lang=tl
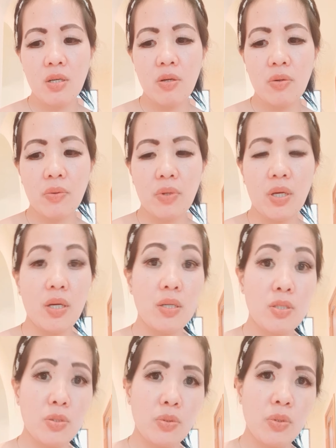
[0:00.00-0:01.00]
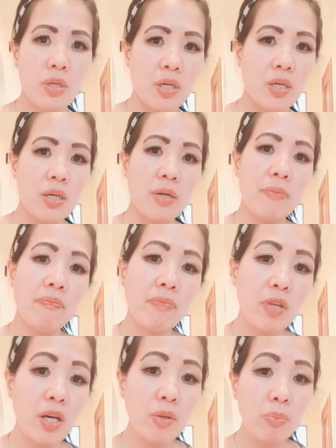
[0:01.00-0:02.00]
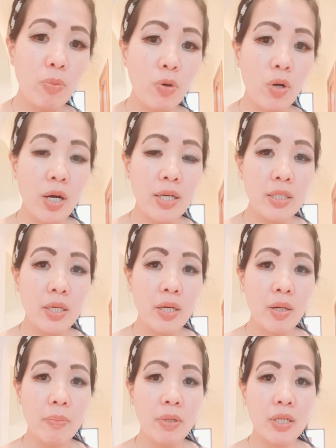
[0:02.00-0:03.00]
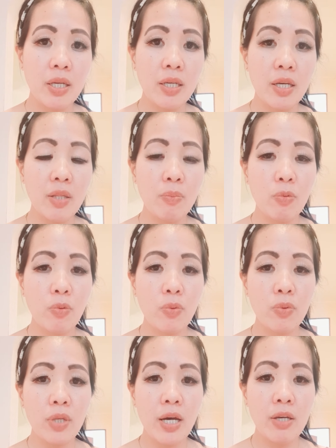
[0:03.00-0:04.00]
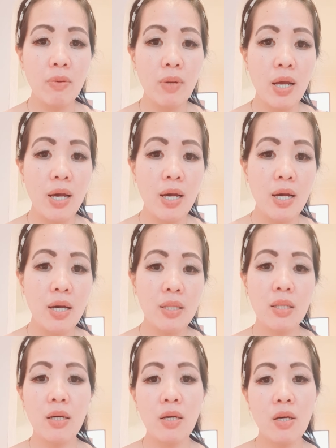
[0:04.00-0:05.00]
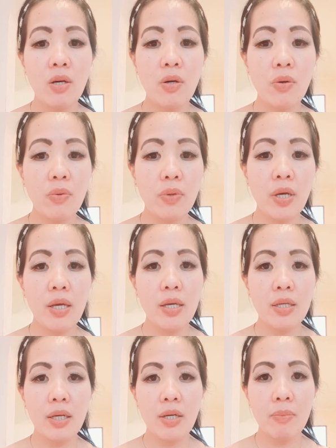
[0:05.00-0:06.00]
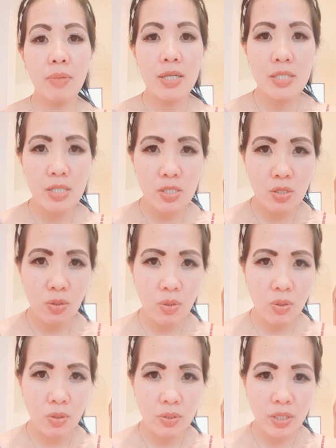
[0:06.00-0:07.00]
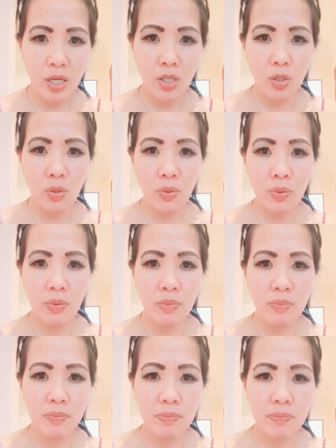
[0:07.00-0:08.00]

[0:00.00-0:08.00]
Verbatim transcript: okay. So, uh, yan po. At uh, ah, mag iingat po tayong lahat. Okay? God bless us all. Thank you.